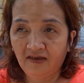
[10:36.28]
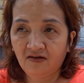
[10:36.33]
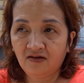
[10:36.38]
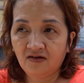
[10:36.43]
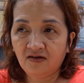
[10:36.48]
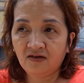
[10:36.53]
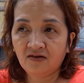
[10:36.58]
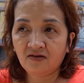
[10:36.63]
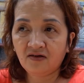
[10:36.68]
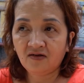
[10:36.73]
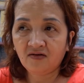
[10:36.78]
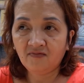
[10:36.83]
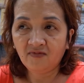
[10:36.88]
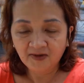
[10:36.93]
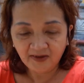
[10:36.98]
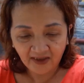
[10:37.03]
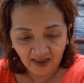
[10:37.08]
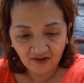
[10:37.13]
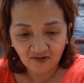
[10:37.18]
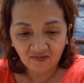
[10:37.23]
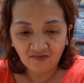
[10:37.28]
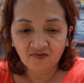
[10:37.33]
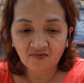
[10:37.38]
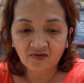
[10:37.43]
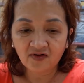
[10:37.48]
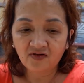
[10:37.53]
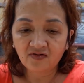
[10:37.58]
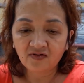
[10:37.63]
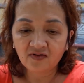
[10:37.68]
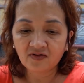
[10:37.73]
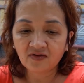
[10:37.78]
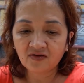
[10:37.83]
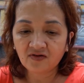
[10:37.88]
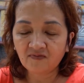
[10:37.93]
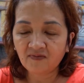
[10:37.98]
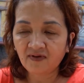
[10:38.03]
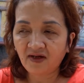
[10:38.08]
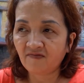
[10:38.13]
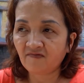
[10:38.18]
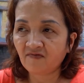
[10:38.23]
Rồi ở Bến Tre cũng có một đứa nữa
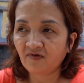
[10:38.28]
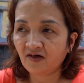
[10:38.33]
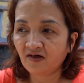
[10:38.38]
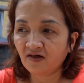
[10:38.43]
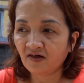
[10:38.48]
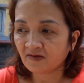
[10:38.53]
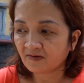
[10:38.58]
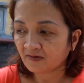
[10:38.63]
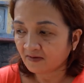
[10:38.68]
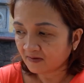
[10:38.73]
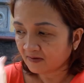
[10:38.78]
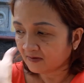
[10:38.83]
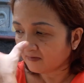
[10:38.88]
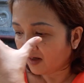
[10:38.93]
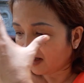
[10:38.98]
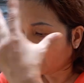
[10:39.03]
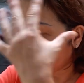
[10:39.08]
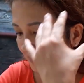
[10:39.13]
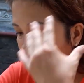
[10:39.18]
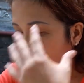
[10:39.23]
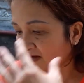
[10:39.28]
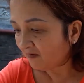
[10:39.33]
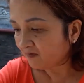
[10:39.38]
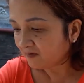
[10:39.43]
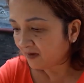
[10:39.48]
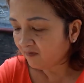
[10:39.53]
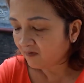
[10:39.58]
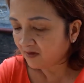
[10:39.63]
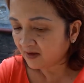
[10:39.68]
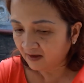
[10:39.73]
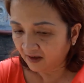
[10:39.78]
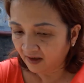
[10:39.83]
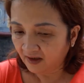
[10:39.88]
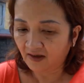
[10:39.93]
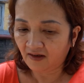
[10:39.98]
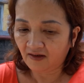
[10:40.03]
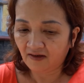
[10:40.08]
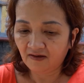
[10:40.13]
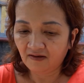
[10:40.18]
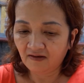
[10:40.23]
cũng làm về ba cái tắc này
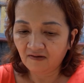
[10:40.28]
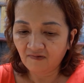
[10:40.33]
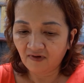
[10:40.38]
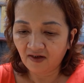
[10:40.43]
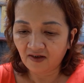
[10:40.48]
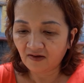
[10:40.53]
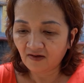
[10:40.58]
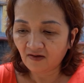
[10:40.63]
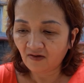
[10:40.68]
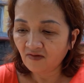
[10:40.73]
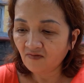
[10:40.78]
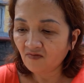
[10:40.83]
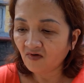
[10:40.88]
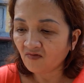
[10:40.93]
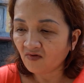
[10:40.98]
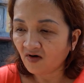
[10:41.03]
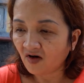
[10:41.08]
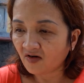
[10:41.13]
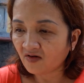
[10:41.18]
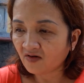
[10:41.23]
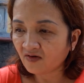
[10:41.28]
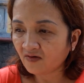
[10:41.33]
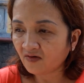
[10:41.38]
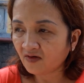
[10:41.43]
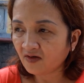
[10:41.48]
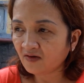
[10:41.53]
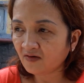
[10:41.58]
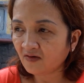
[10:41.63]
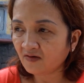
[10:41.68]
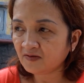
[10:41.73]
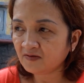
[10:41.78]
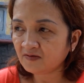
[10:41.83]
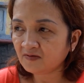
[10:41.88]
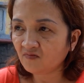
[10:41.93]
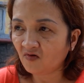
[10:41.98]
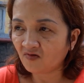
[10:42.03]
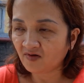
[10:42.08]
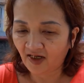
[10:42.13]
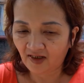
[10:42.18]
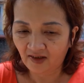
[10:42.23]
nè. Nó về nó nói bung bơ, nó nói
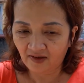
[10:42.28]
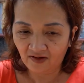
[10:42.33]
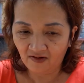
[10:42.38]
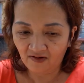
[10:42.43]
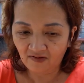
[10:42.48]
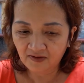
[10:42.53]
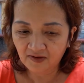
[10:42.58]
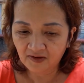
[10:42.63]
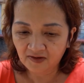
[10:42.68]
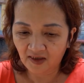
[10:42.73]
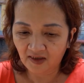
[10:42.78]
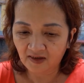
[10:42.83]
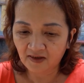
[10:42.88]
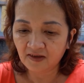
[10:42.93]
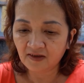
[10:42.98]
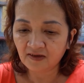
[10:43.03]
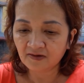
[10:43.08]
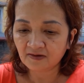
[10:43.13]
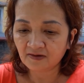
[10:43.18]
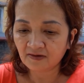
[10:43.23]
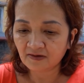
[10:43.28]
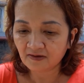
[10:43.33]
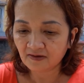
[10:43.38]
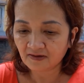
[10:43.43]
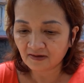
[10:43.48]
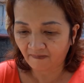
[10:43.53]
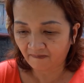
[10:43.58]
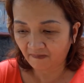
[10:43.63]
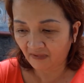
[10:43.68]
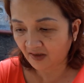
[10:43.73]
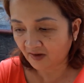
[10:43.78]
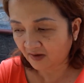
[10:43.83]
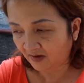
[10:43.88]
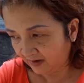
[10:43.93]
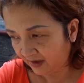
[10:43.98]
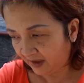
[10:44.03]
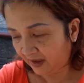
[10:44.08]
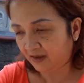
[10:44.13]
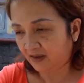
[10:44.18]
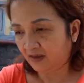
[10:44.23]
một ngày nào đó nó sẽ đi gặp mặt
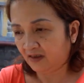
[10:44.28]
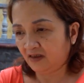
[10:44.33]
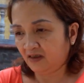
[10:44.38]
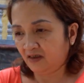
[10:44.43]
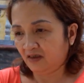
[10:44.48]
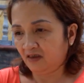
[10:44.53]
nhỏ này.